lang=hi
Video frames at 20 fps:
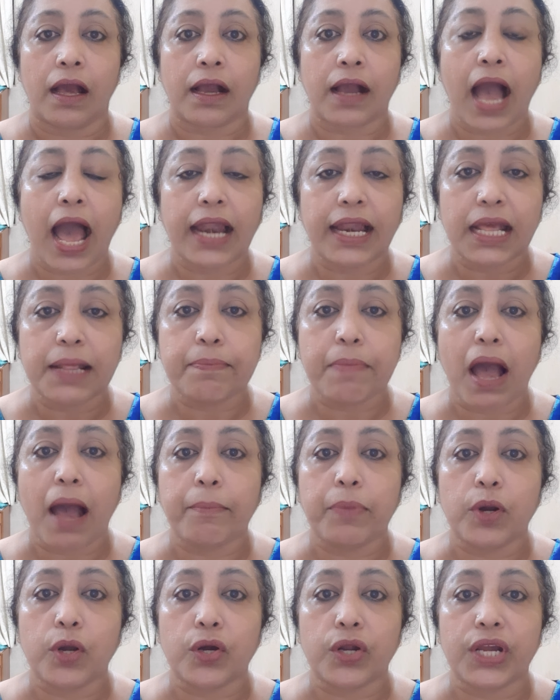खालिद
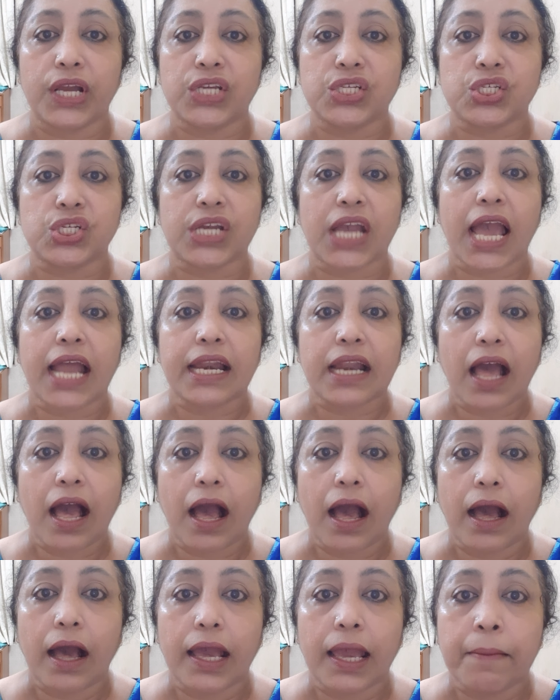बाबू कुरेशी एंड
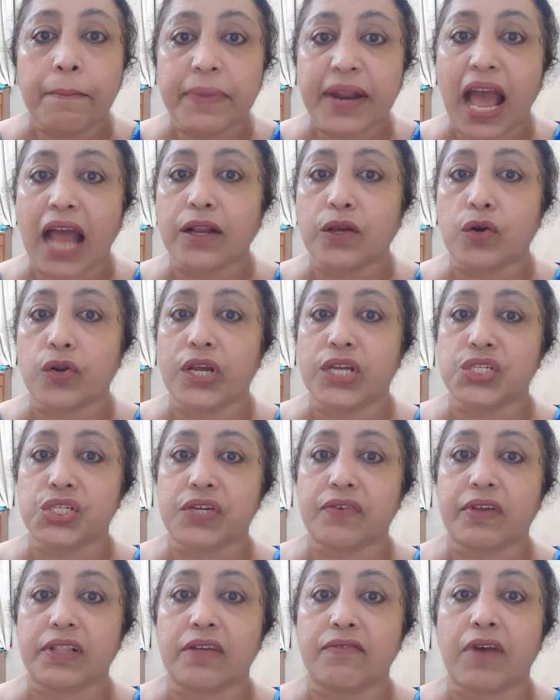इमरान
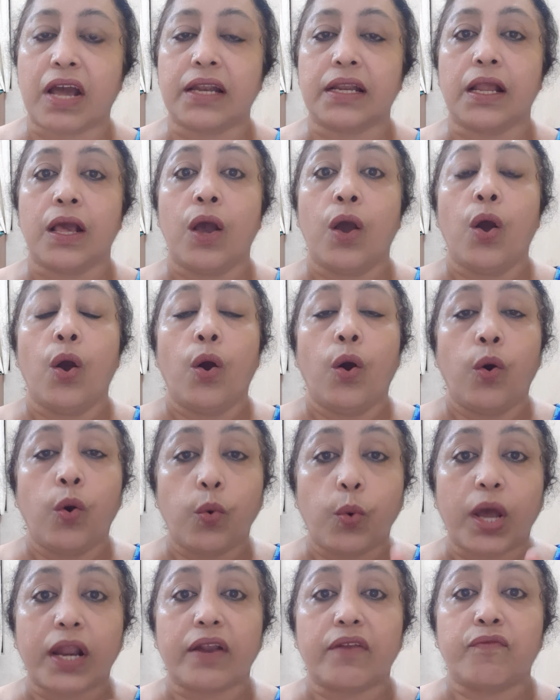कुरेशी वन the one
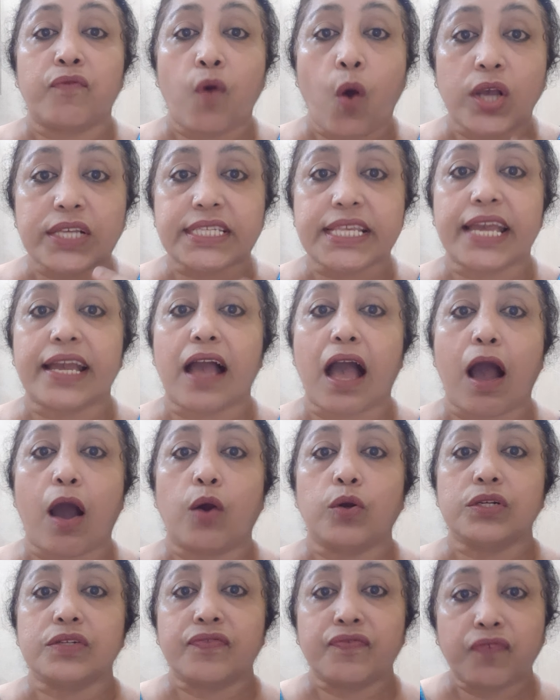who were voicing
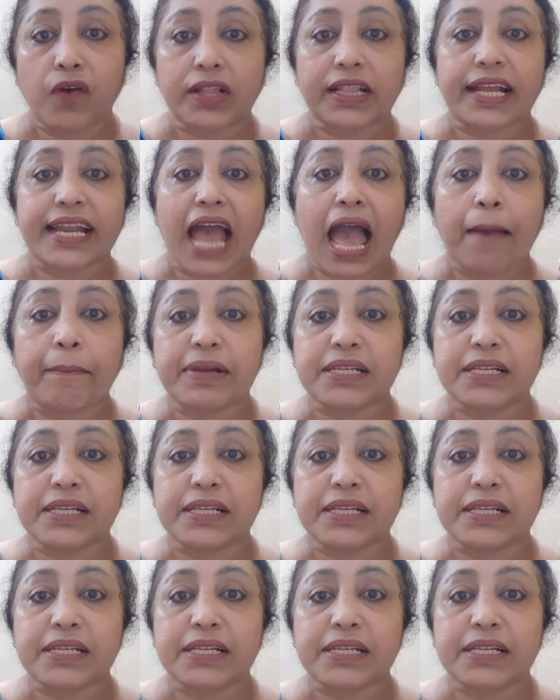out for that